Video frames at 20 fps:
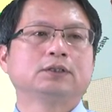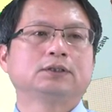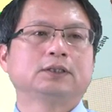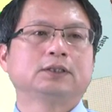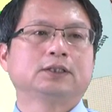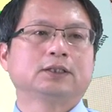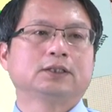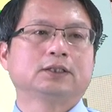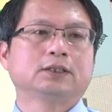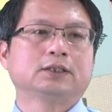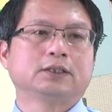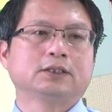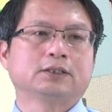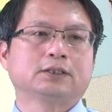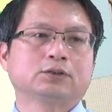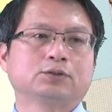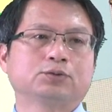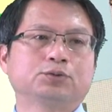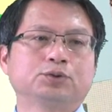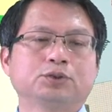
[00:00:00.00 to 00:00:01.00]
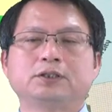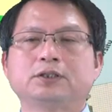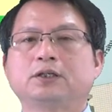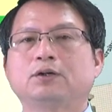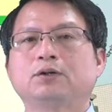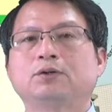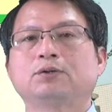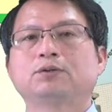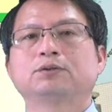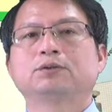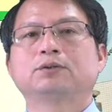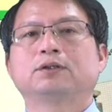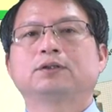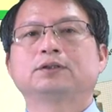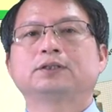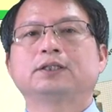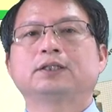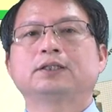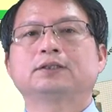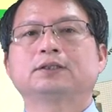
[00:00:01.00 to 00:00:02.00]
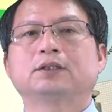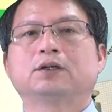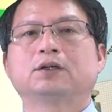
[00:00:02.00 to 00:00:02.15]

这个 exclusive 啊，这样子的